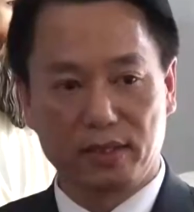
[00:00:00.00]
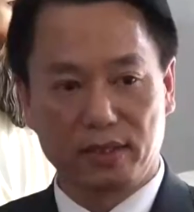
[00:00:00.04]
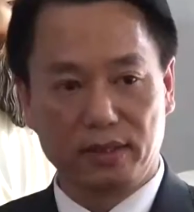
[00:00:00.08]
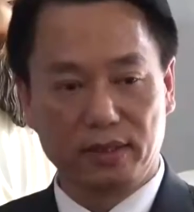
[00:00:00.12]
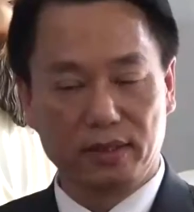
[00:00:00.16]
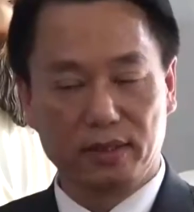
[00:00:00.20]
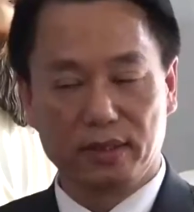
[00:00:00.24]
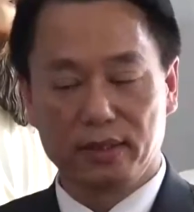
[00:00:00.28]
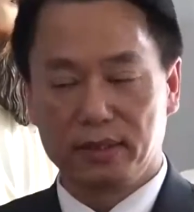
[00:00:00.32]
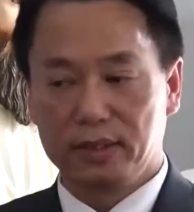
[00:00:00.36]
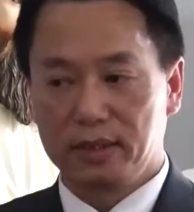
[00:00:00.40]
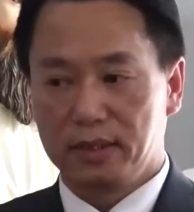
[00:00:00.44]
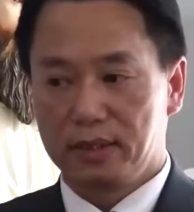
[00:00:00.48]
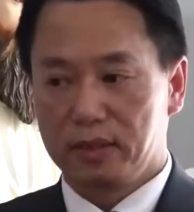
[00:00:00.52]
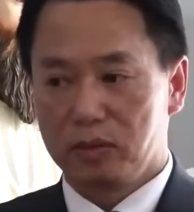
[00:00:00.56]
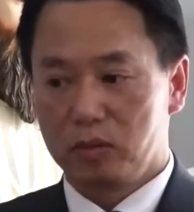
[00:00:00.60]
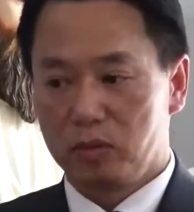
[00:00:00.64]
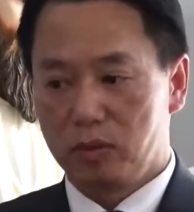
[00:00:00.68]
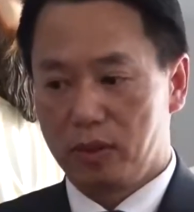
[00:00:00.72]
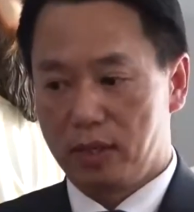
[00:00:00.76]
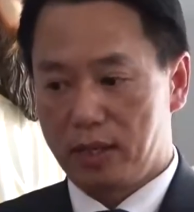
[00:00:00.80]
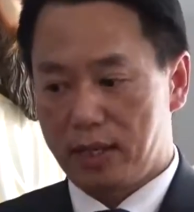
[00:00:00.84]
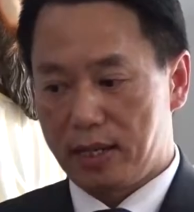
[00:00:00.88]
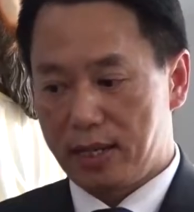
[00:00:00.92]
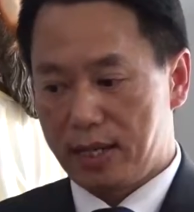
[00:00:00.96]
Yên đã thành
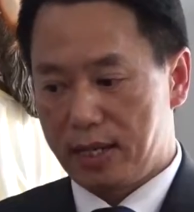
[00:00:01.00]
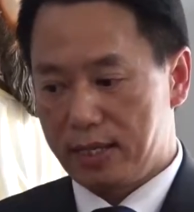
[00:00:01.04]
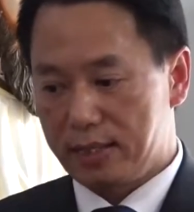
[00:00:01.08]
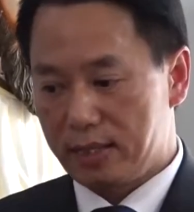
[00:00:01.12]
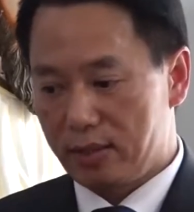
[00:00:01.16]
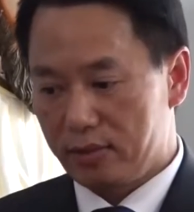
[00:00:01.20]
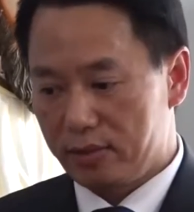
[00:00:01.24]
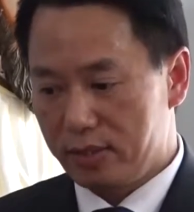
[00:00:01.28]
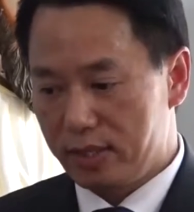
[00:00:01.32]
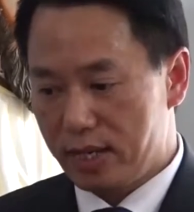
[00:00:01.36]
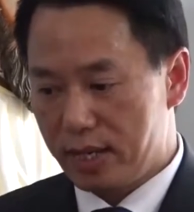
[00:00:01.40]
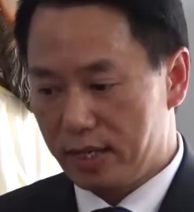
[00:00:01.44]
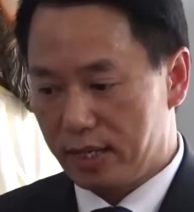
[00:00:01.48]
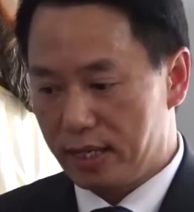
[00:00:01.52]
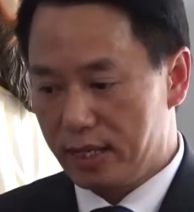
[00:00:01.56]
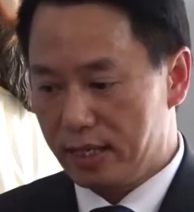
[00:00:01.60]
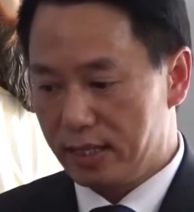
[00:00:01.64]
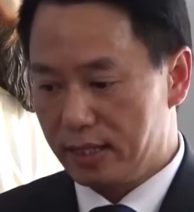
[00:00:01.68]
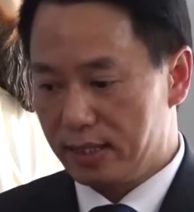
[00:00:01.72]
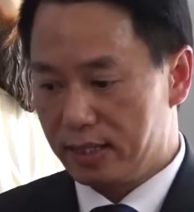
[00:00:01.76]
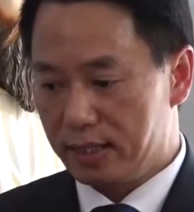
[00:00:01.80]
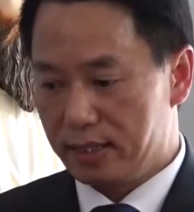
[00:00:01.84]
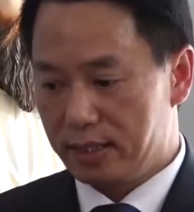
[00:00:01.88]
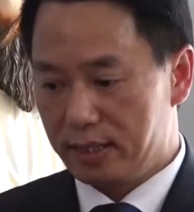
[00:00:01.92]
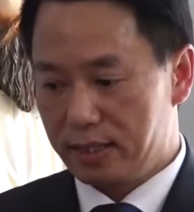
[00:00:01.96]
lập 14 đoàn công
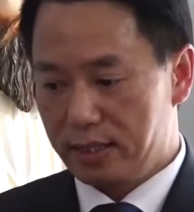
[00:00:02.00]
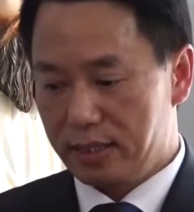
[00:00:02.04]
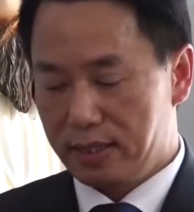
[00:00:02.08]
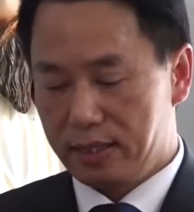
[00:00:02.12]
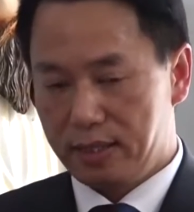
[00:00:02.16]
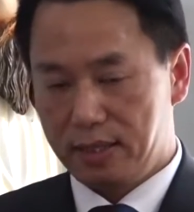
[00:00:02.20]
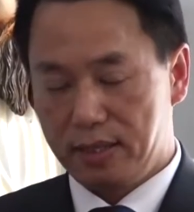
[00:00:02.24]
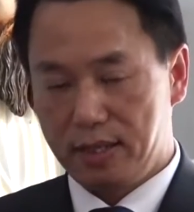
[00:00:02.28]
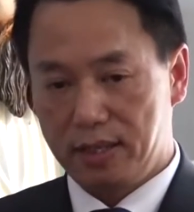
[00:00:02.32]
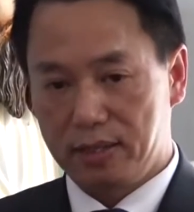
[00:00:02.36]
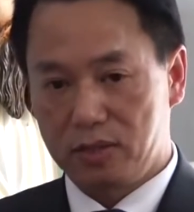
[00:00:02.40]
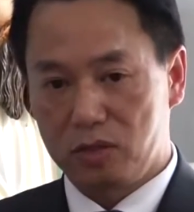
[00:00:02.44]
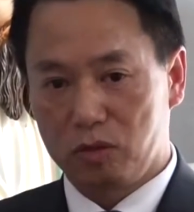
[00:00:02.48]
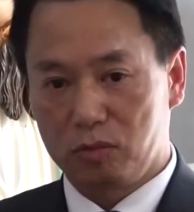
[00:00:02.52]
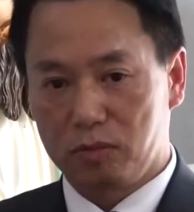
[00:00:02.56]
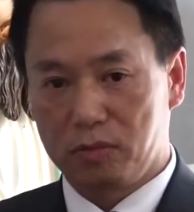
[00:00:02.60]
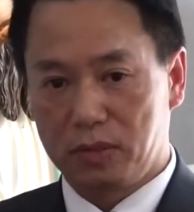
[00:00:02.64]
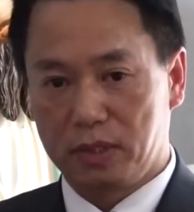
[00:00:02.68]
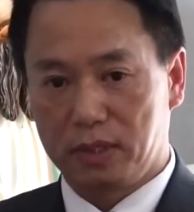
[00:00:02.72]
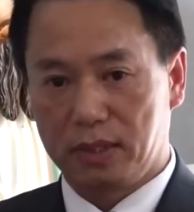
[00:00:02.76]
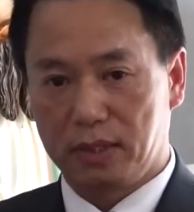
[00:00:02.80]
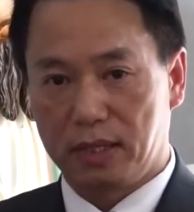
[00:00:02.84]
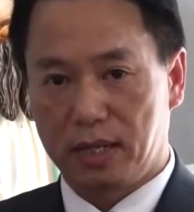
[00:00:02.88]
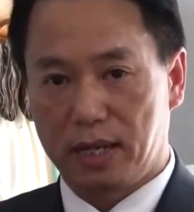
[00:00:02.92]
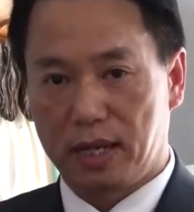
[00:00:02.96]
tác đến thăm tặng quà các
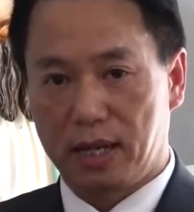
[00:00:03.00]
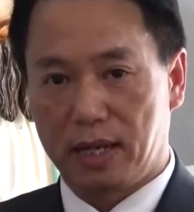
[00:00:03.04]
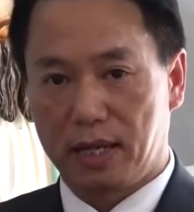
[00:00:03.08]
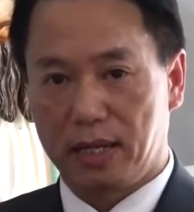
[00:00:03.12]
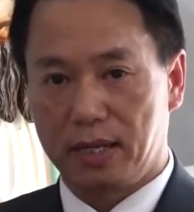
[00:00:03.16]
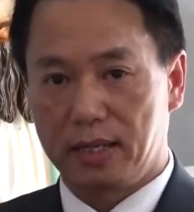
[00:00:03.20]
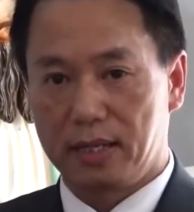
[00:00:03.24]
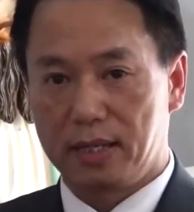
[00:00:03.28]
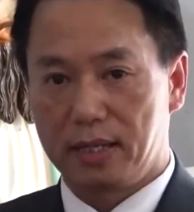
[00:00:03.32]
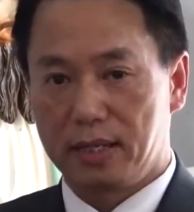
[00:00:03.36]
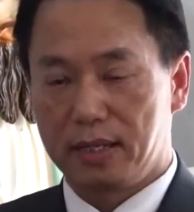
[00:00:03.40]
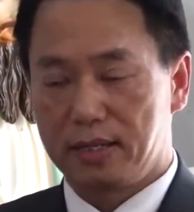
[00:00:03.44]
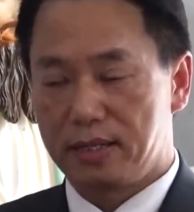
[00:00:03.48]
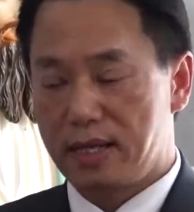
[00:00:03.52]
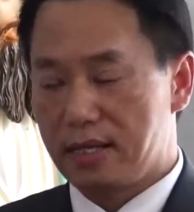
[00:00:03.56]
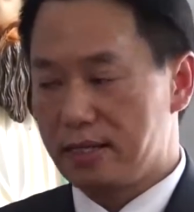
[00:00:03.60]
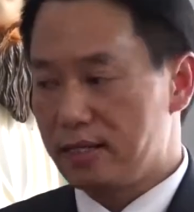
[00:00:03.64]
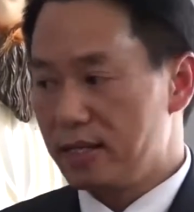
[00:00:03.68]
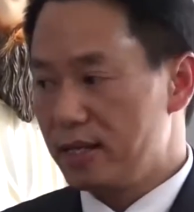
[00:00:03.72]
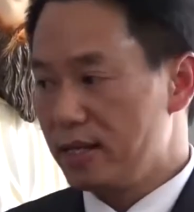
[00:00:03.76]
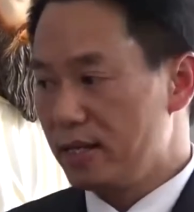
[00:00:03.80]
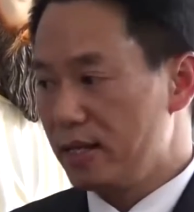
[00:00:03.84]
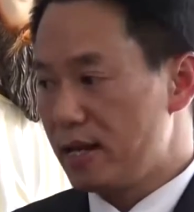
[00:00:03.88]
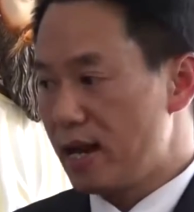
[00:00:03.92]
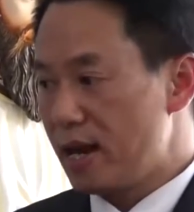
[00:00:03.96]
chức sắc chức việc,
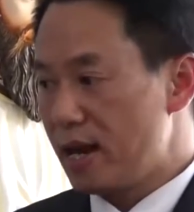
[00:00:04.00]
các tổ chức